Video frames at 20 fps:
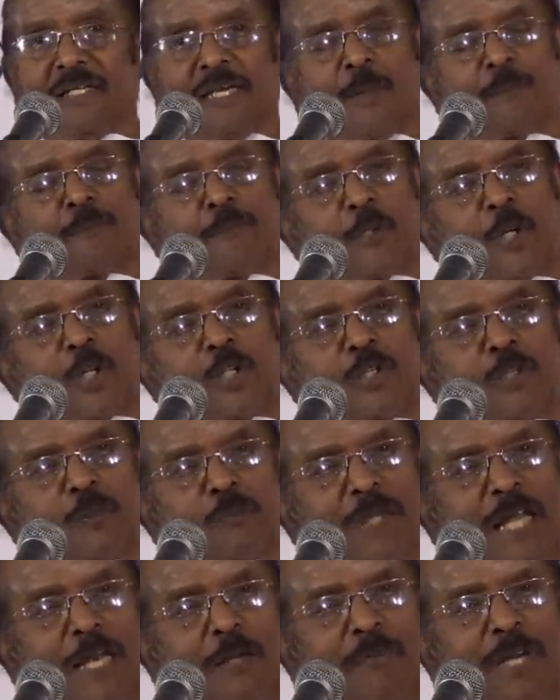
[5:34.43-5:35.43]

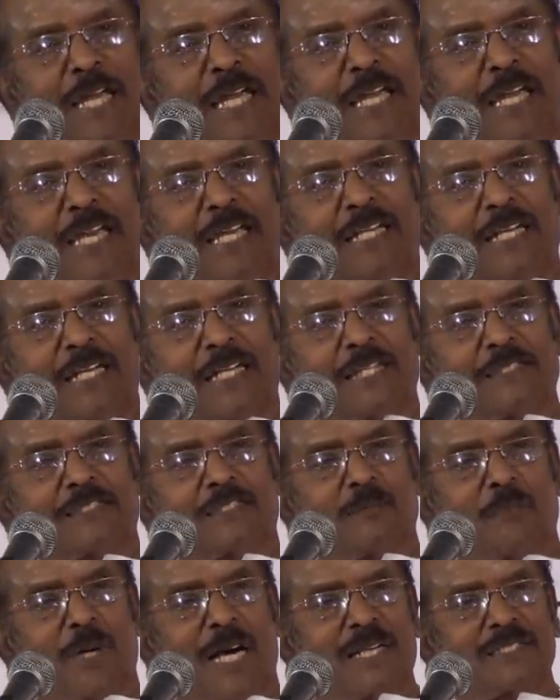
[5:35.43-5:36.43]
எப்பொழுதும் நன்மையே
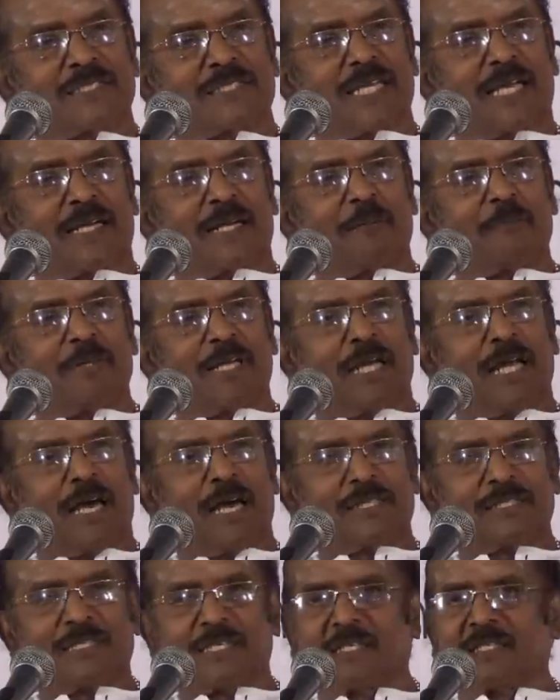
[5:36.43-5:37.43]
நினைத்து
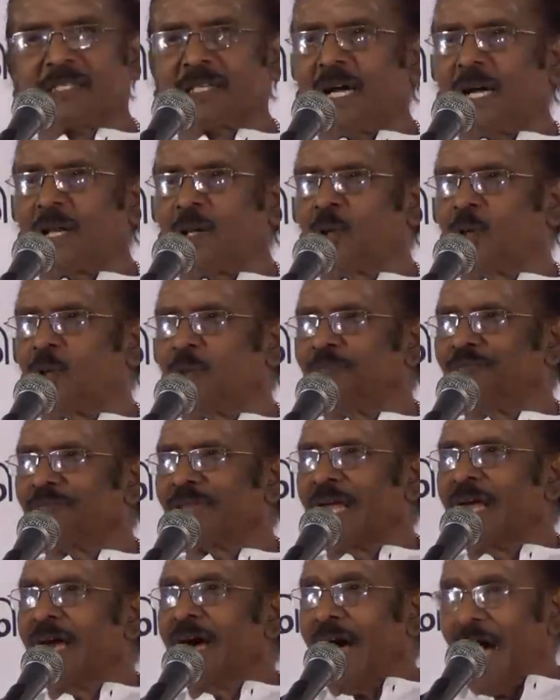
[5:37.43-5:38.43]
மாச்சரியமில்லாது இருக்கிறானோ
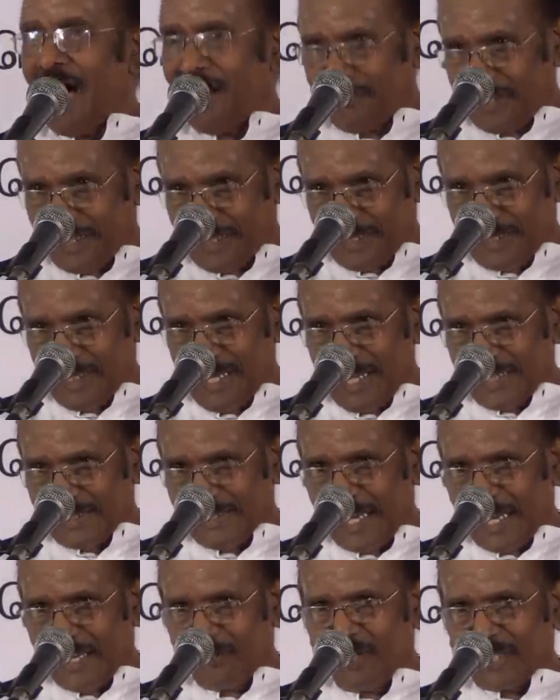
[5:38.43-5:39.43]
அவன்
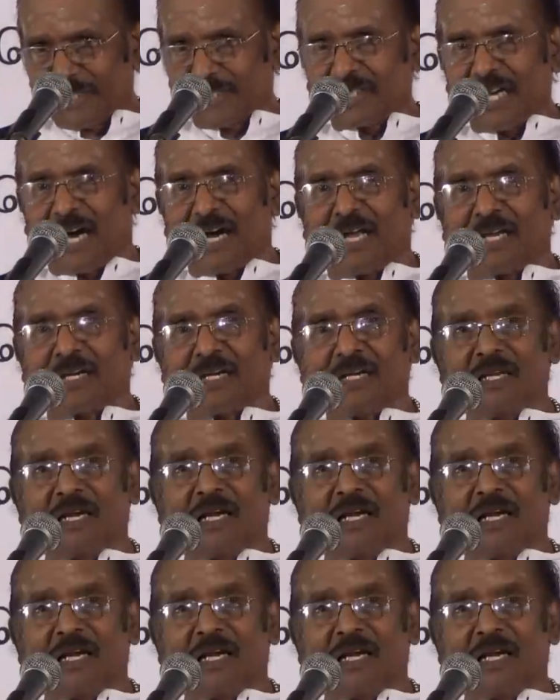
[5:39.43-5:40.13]
தெய்வத்தால்